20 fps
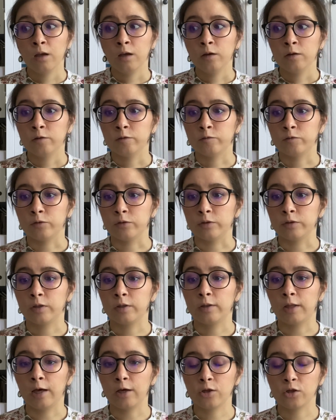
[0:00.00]
Вот.
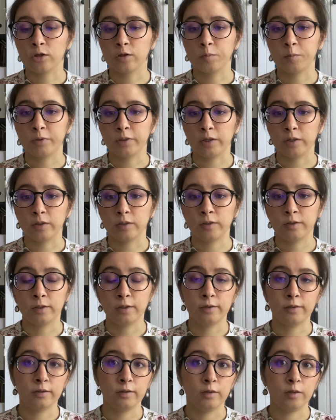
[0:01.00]
Также смотрела
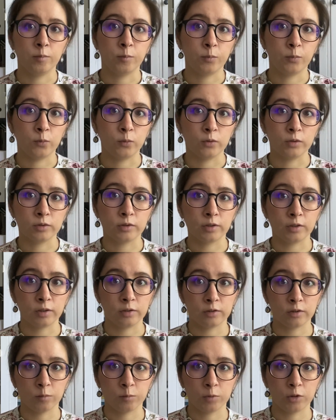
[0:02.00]
статьи по
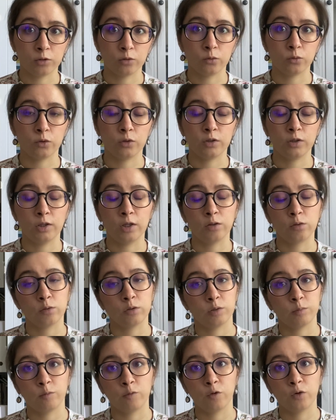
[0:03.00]
трендам, которые есть у
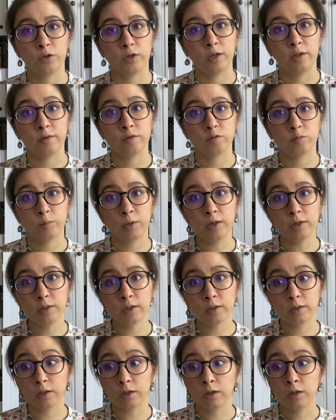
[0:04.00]
самого
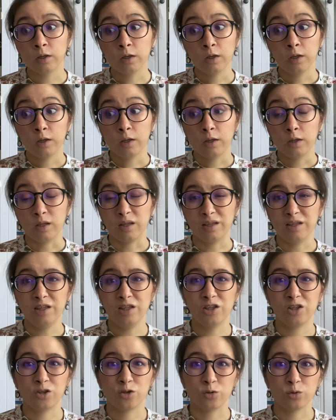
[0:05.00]
креатив-маркета, и
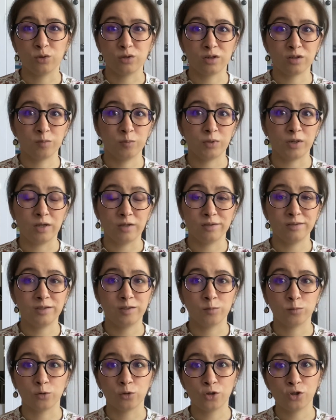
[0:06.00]
еще разбиралась
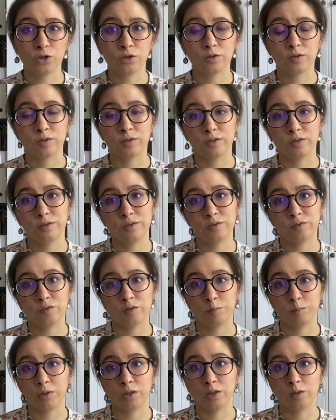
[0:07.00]
немножечко с их
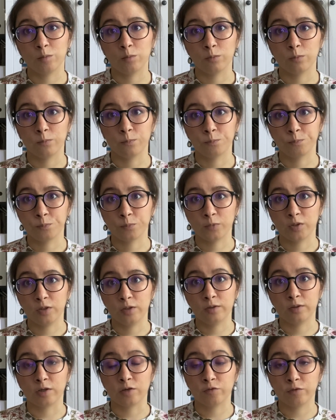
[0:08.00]
современным
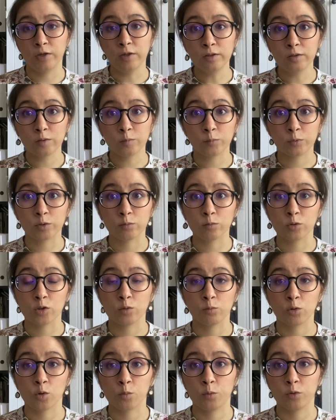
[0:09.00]
интерфейсом, потому что,
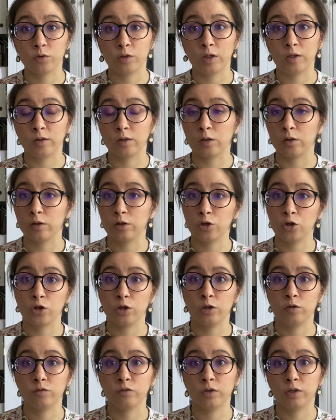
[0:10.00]
может быть, я не знаю,
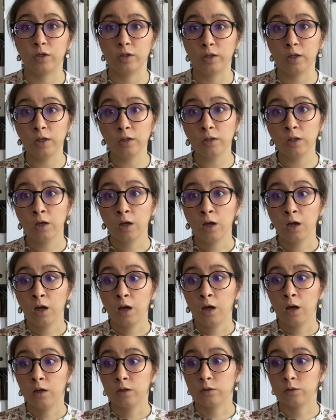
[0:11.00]
слышали вы или нет,
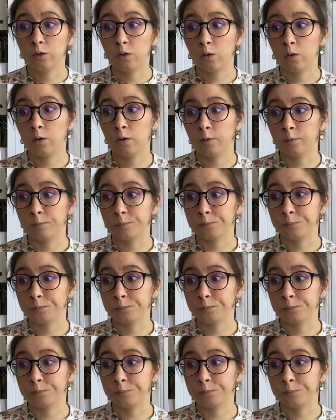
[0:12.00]
но